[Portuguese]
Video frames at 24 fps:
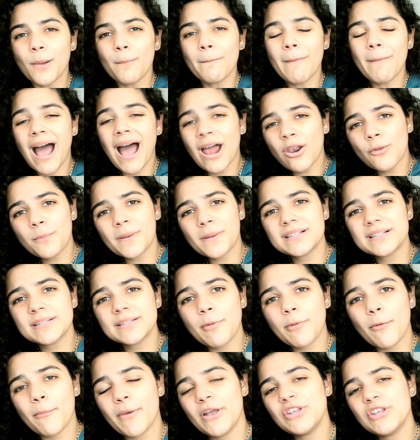Marlon,
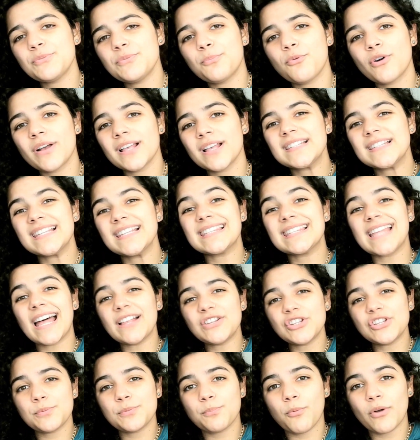principalmente porque se está
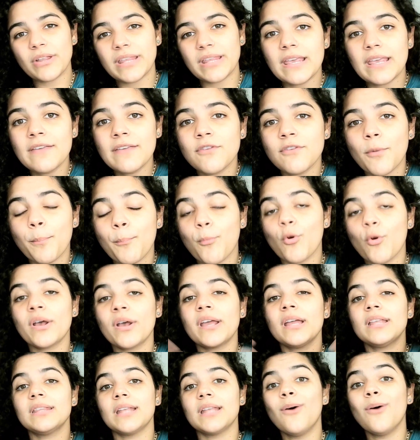disponível, por
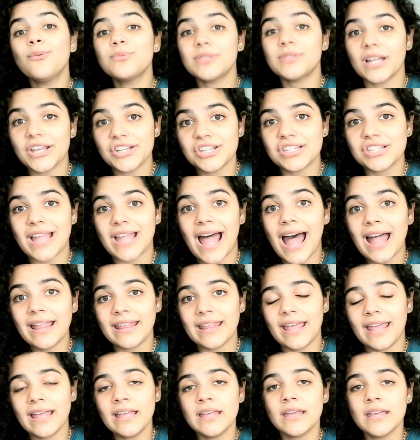que não testar
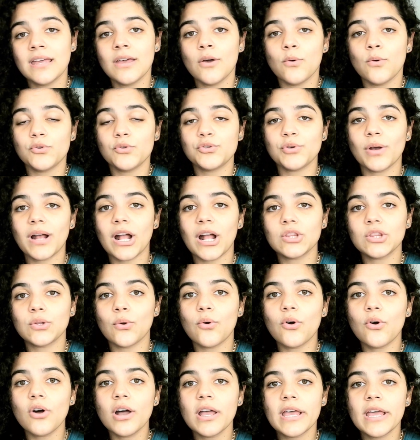né, o
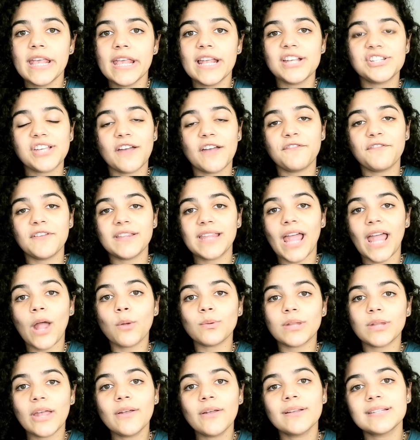jogador? E
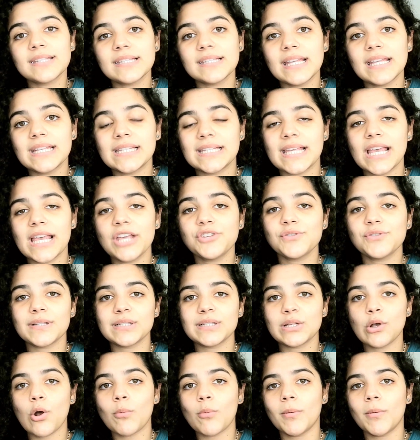Jaftel tem esse desejo,
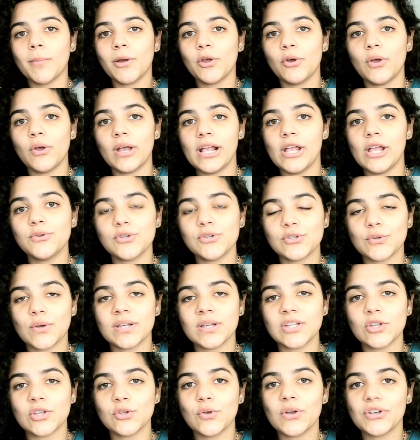assim como a maioria dos
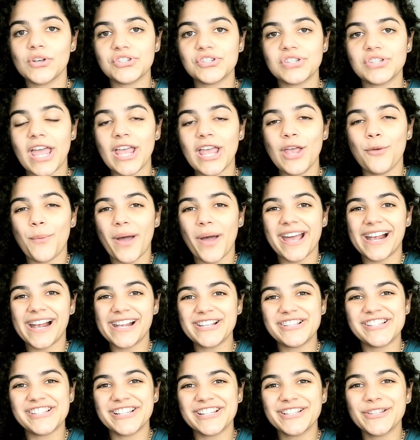torcedores tem, eu
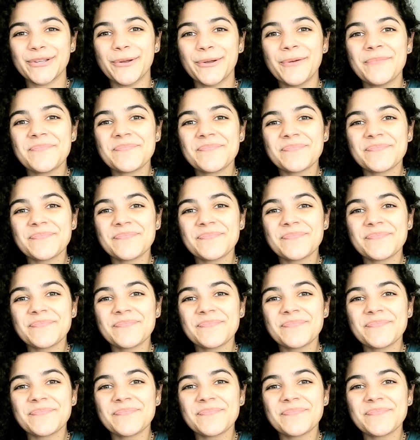acredito,